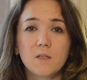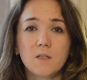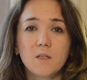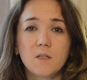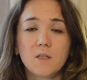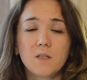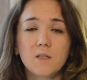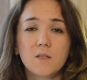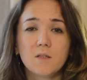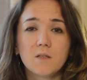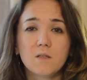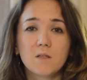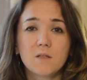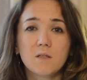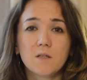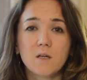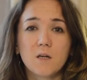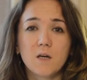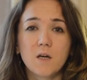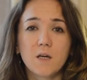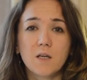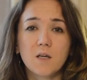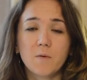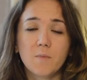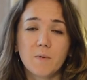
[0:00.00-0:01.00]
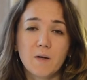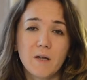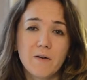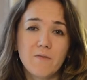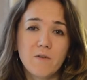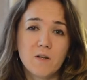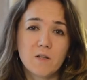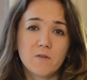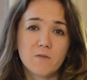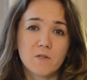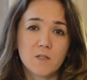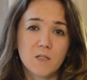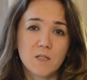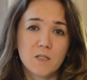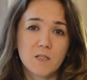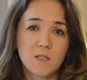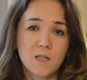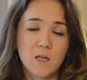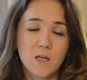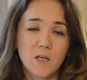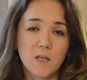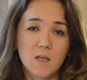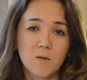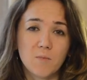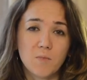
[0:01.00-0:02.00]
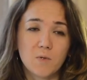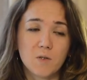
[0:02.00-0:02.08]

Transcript: из-за неправильного сосания,